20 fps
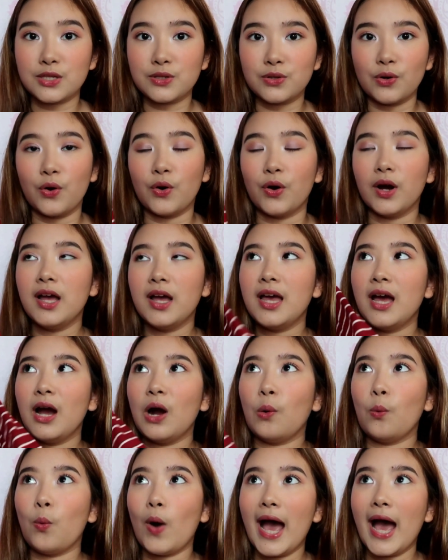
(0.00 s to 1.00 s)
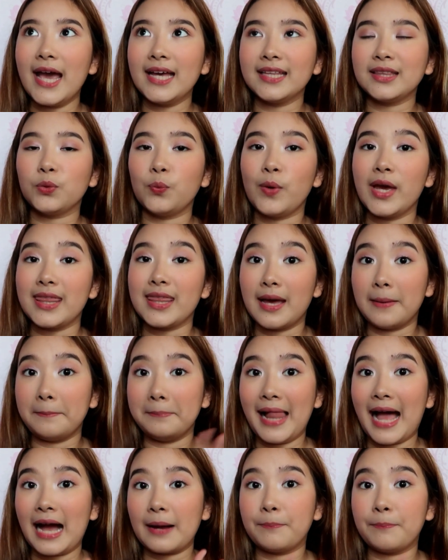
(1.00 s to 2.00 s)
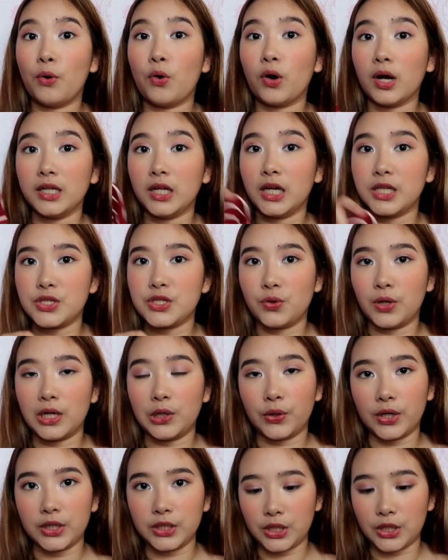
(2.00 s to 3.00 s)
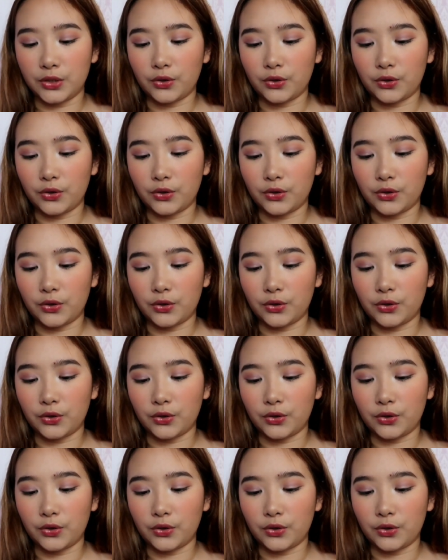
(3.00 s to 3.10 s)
So, white with black polka dots yung in-order